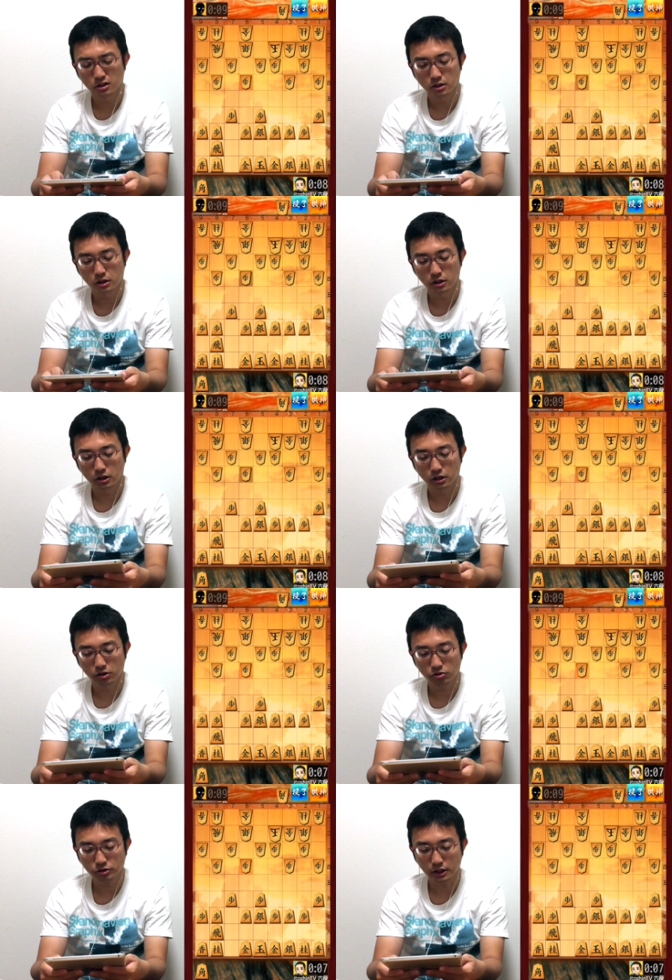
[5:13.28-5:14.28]
えー、
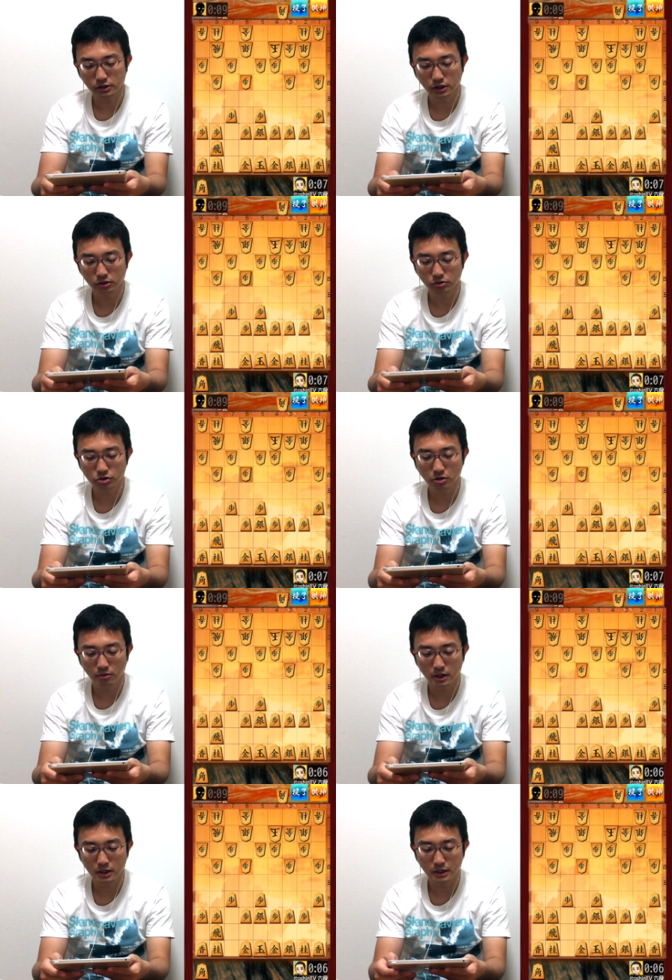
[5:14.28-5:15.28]
一応作戦として
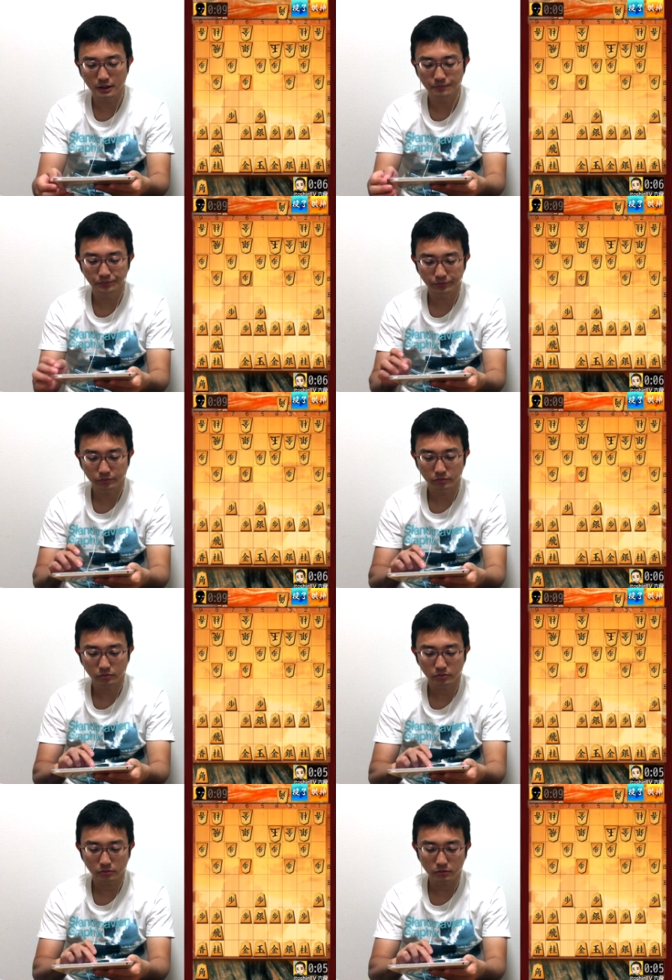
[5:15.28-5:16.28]
は、
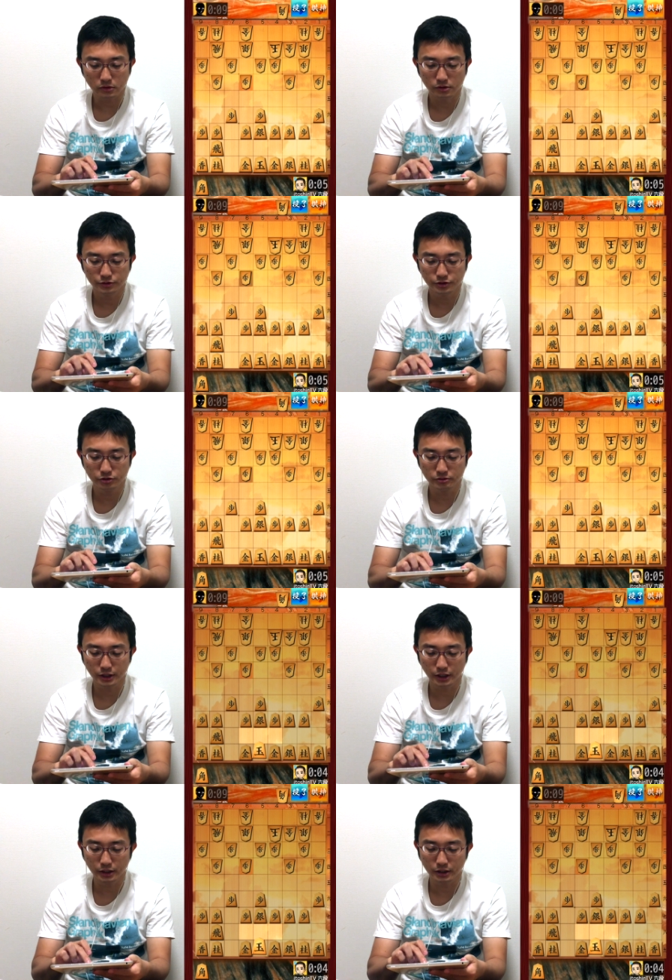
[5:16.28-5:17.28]
普通
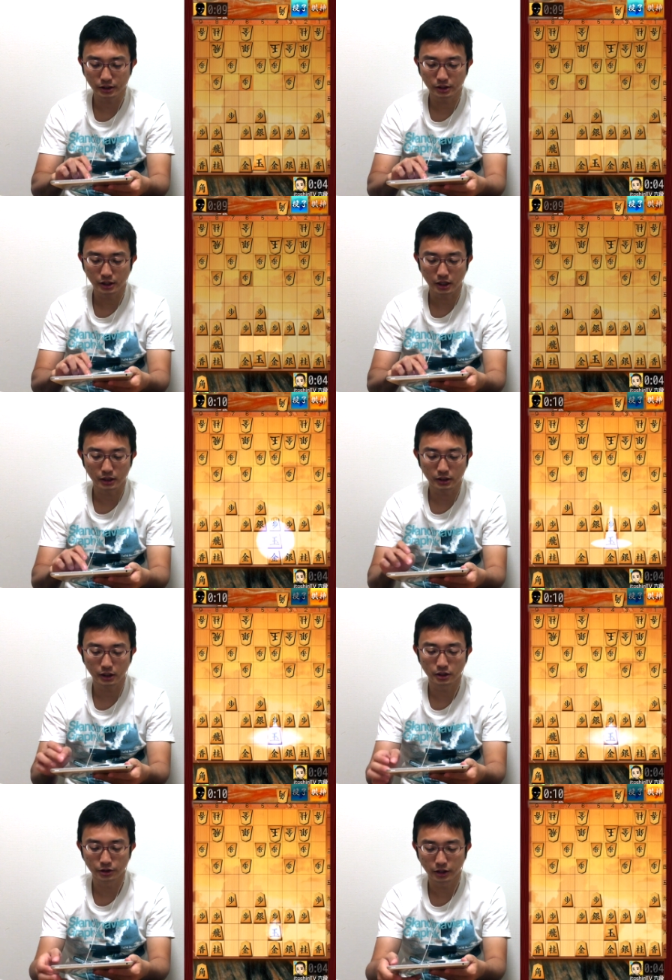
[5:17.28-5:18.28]
は7七銀って上がっ
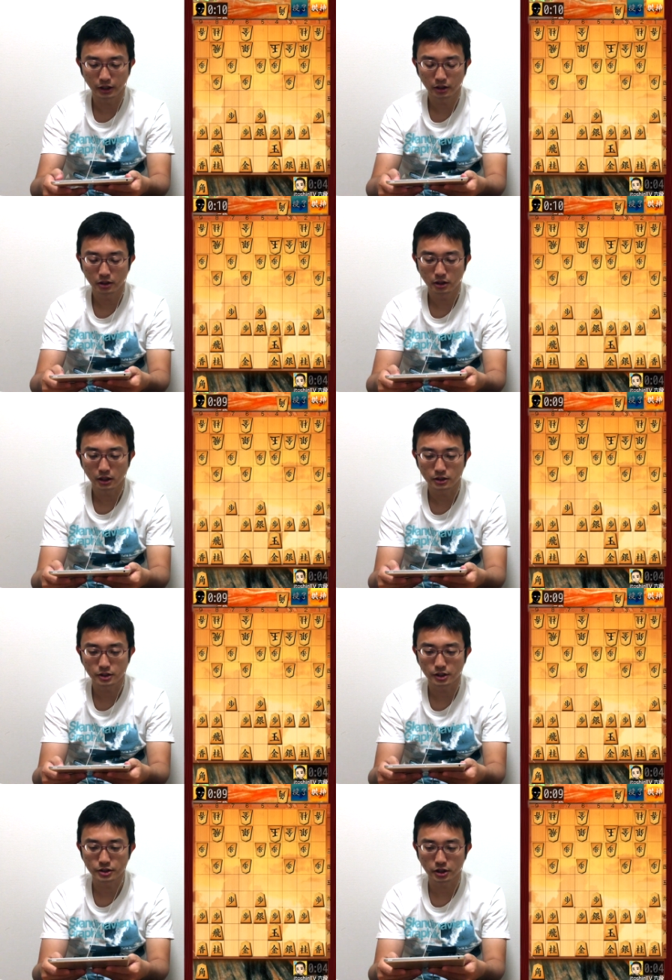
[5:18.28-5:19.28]
てからね、8
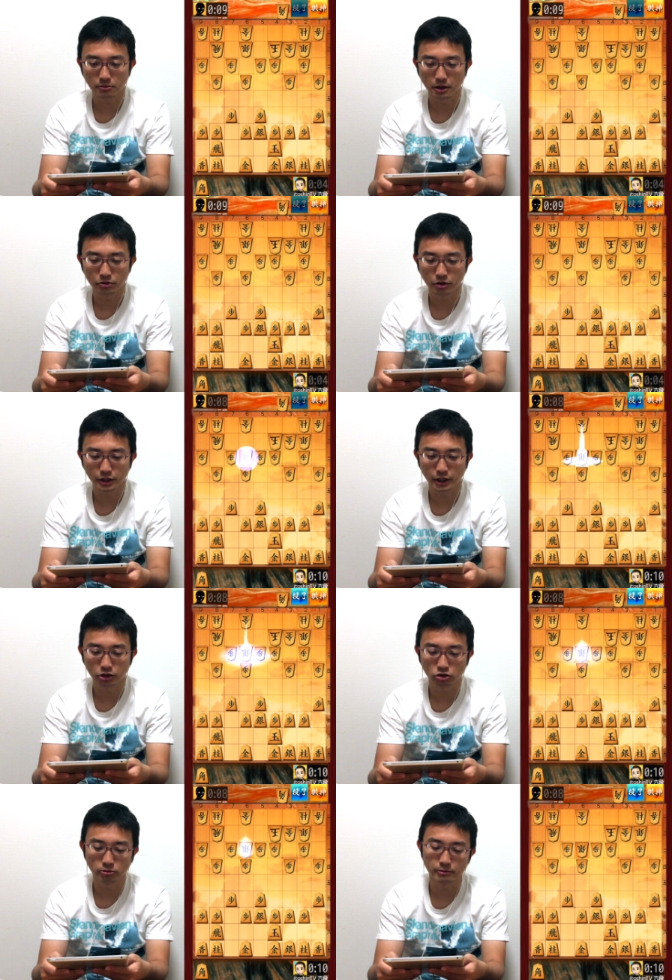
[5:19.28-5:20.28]
八飛車って回るのが
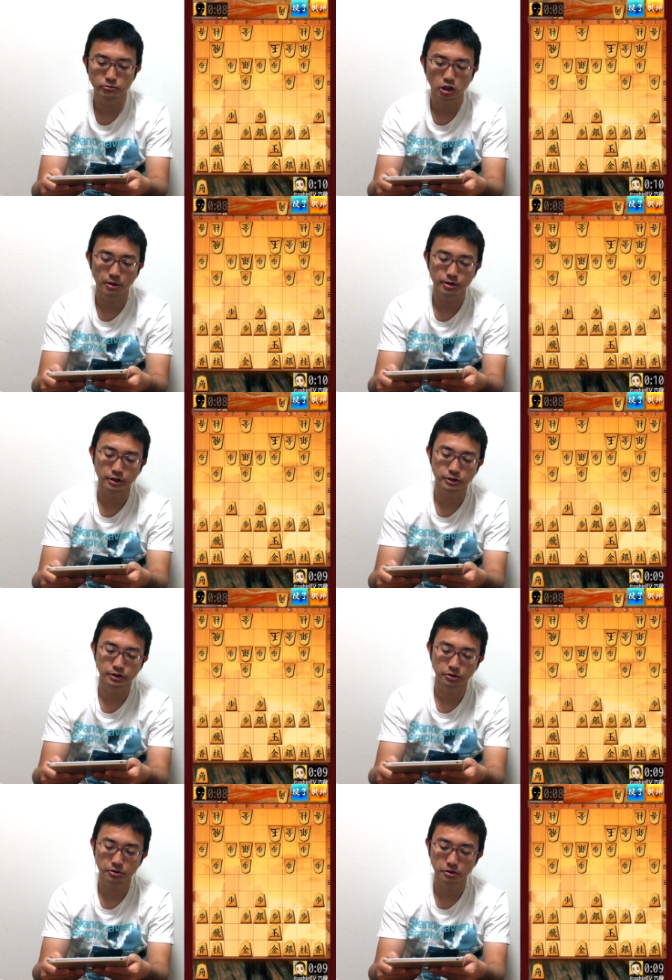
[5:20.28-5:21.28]
ダイレクト向かい飛車なんで
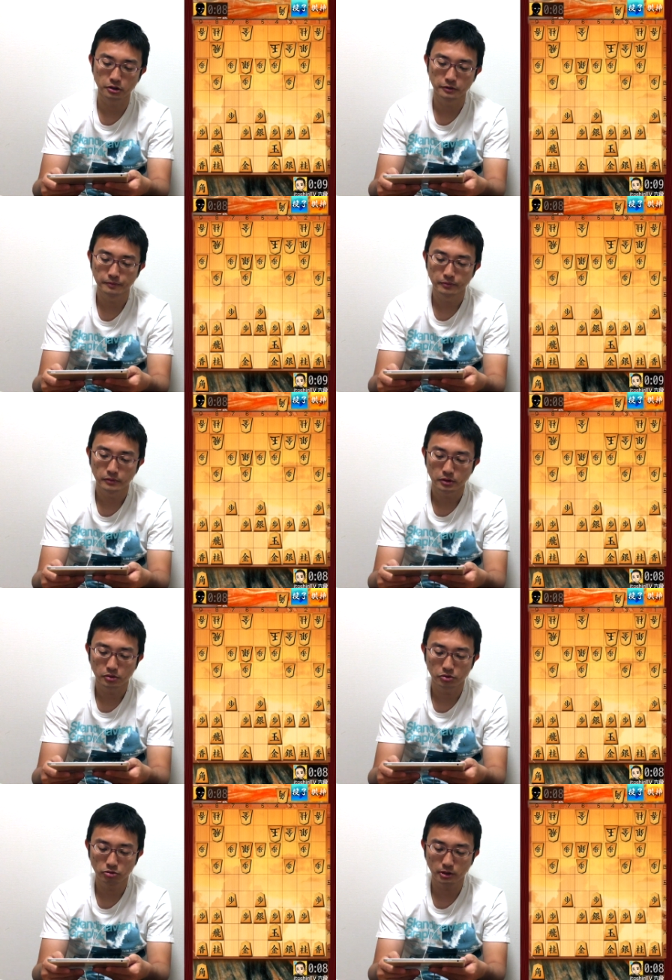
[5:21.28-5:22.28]
すけど、
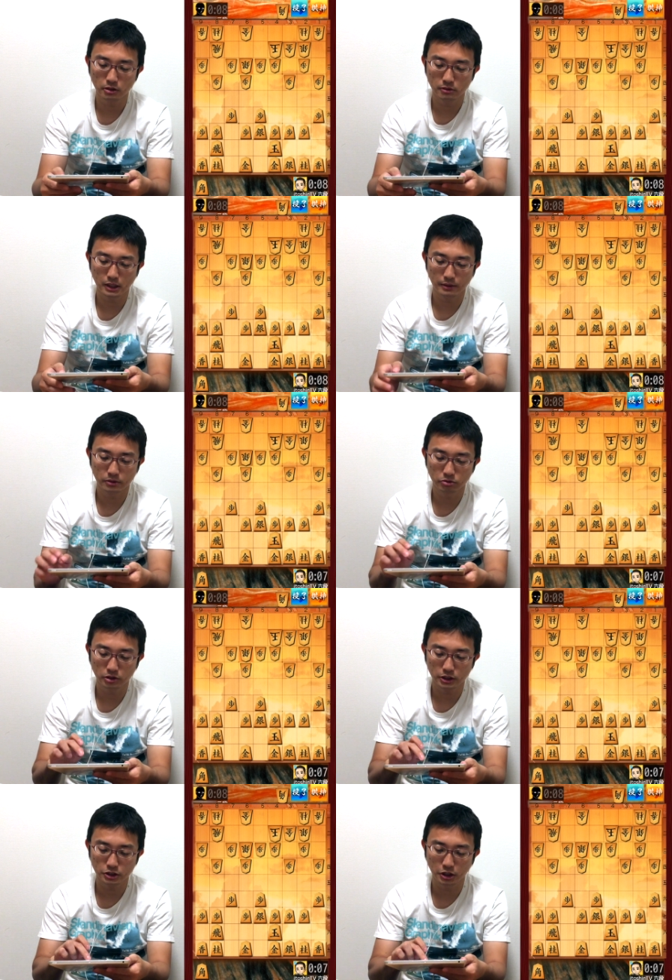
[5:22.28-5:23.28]
この場合は
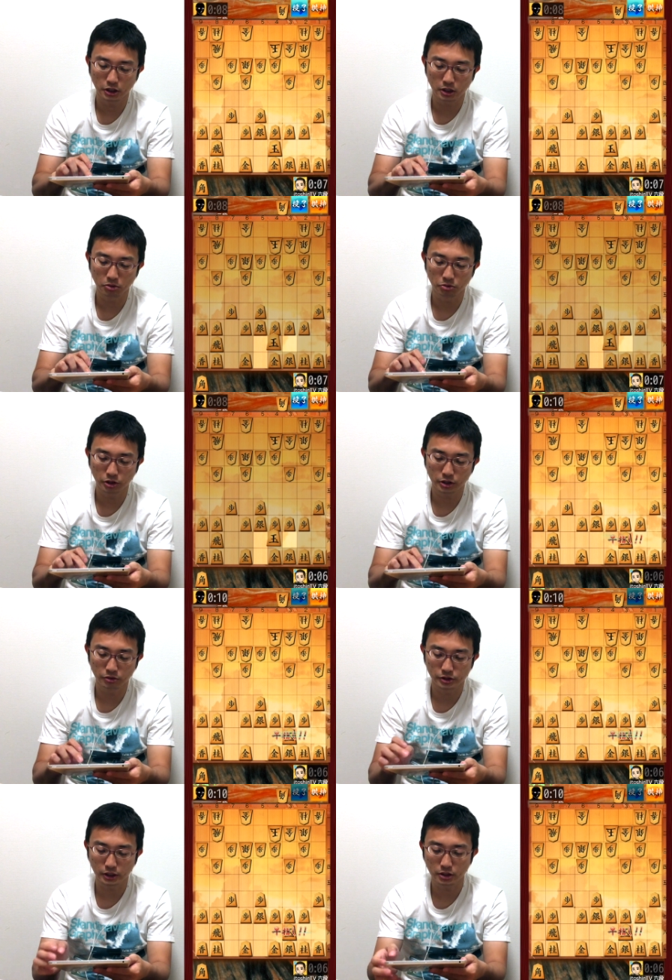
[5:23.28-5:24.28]
6八銀から5七
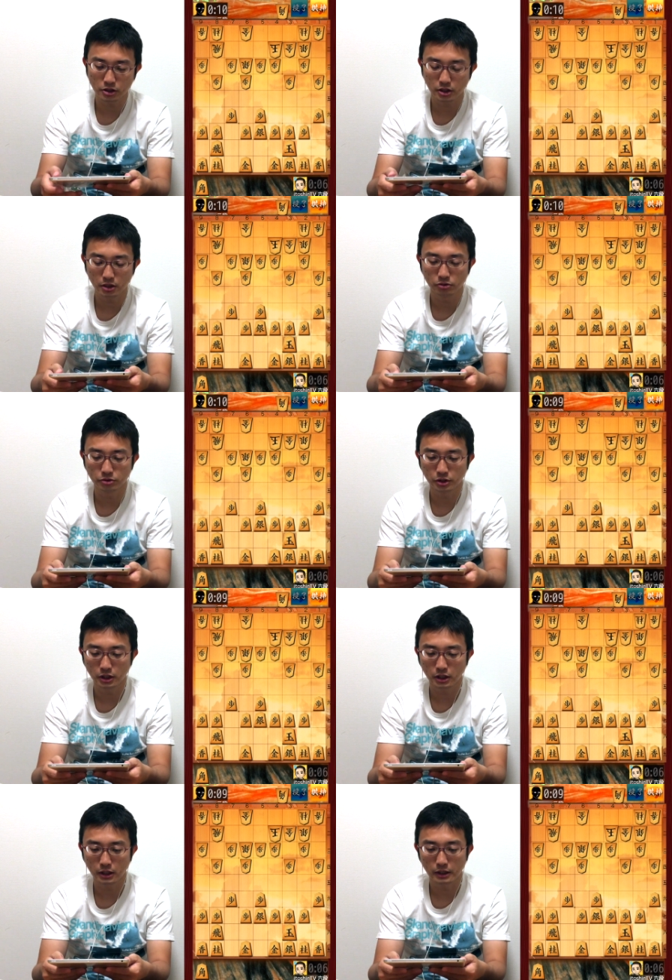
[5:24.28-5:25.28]
銀を先にしているの
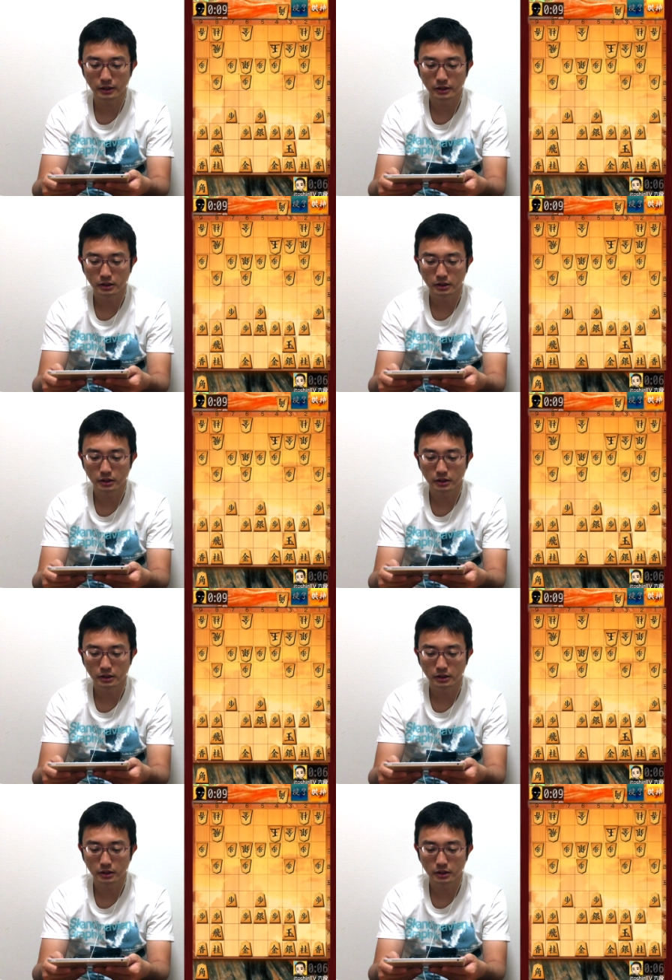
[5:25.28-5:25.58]
で、